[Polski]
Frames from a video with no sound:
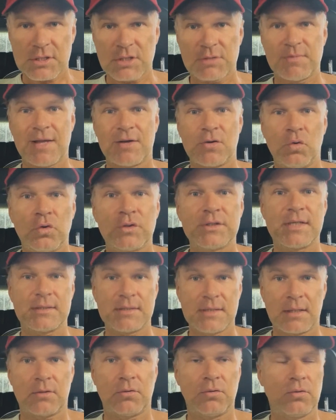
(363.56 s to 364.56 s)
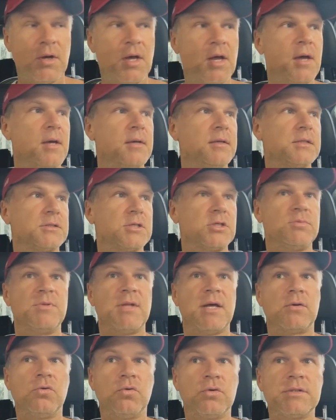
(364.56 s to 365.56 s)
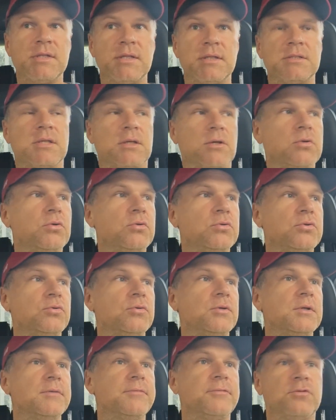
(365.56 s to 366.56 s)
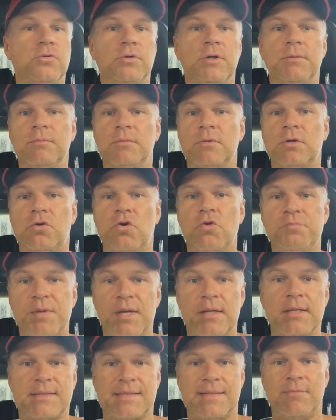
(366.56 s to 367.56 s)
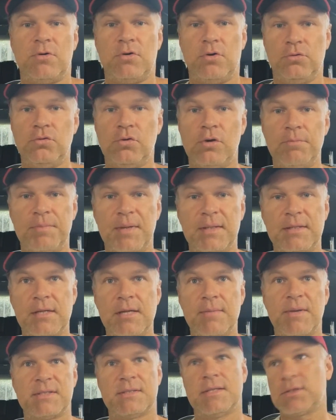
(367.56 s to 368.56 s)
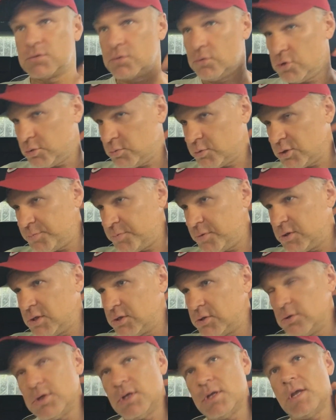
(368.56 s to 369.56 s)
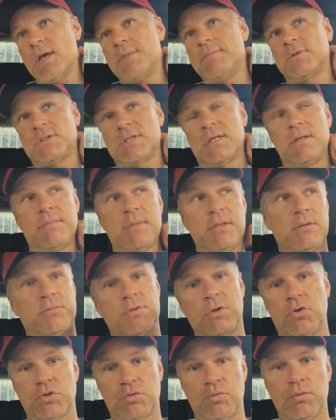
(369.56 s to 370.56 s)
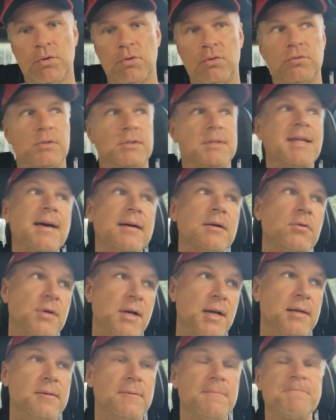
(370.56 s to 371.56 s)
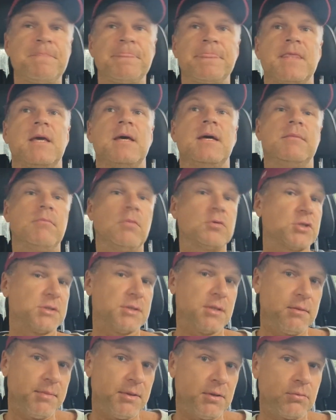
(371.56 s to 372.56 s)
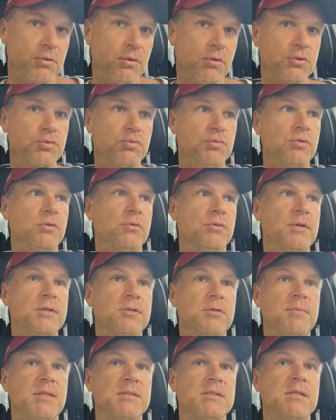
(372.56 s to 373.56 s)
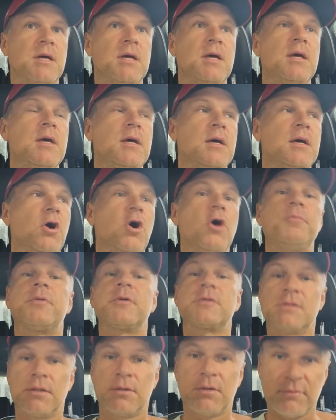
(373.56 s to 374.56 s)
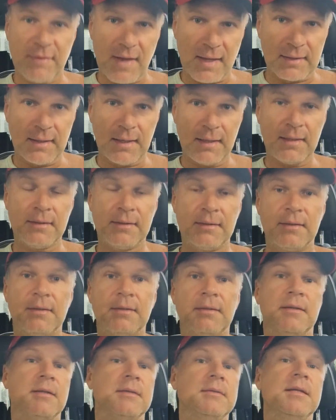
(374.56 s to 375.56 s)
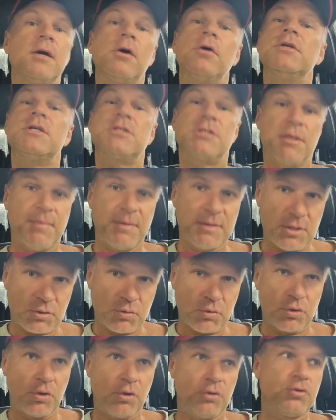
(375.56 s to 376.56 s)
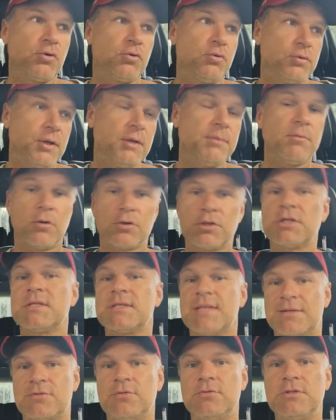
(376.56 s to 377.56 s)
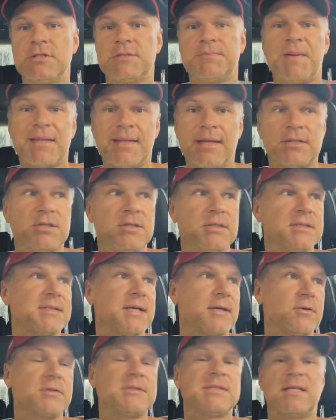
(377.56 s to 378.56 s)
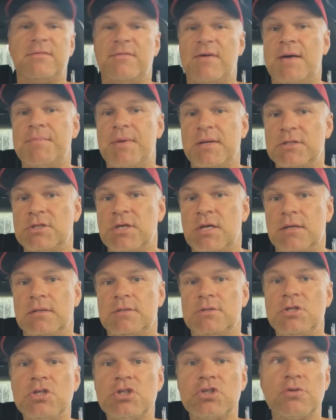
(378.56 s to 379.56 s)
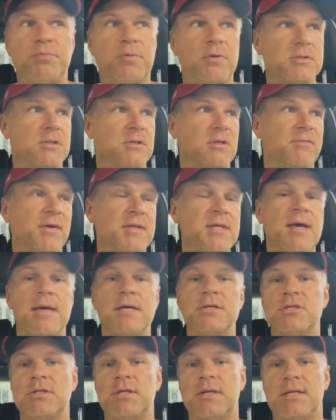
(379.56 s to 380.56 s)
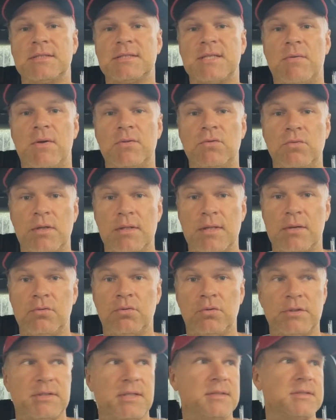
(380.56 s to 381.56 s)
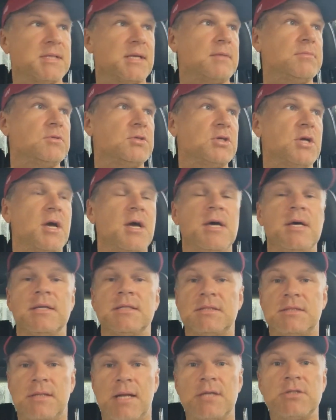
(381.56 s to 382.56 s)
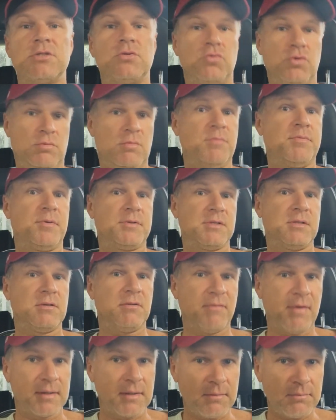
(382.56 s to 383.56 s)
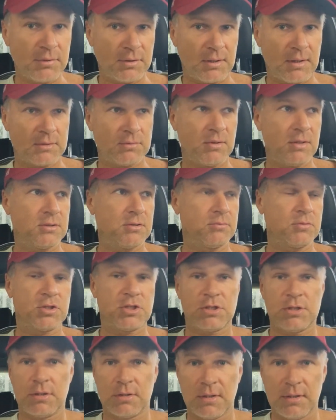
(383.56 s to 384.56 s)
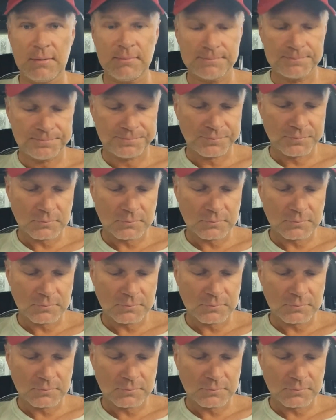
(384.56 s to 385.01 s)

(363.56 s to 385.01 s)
że jesteśmy na górce cyklu. Jesteśmy na górce cyklu, który, w którym kupienie samochodu kompletnie nie ma sensu. Ktoś może powiedzieć, no nie, nie, nie, bo ceny będą tylko szły do góry. Tak, okej, okay. może ceny będą tylko szły do góry, natomiast oprocentowanie niekoniecznie będzie szło tylko do góry, może zacząć spadać i za rok, za dwa będzie niższe oprocentowanie, a ja się teraz załaduję na górce z jakimś strasznie dużym oprocentowaniem, bo teraz tutaj są szczyty